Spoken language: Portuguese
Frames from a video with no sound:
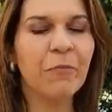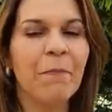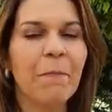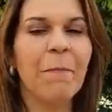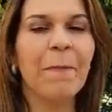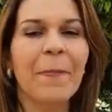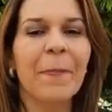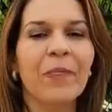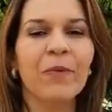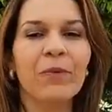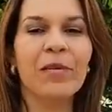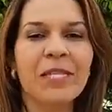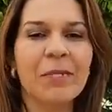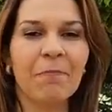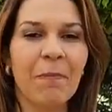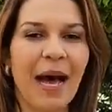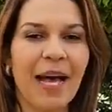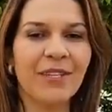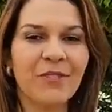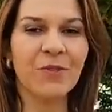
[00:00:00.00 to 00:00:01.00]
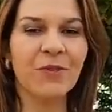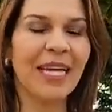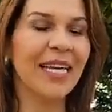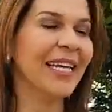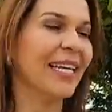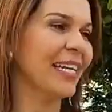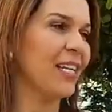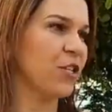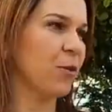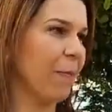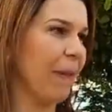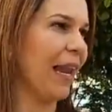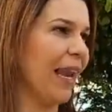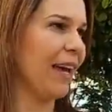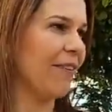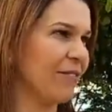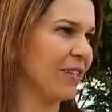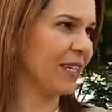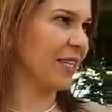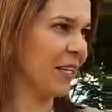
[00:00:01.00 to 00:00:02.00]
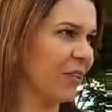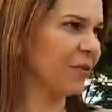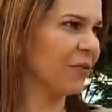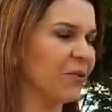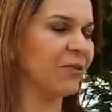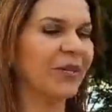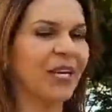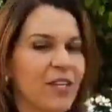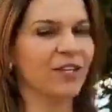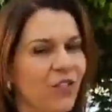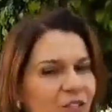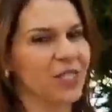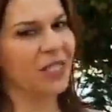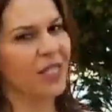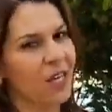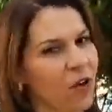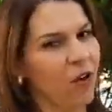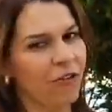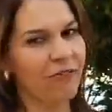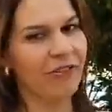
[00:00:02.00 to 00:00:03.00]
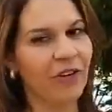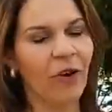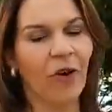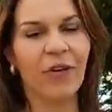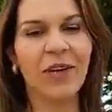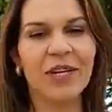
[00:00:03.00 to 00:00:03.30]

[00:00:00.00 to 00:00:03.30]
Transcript: no espaço da Igreja Palavra que Cura às 19 horas, um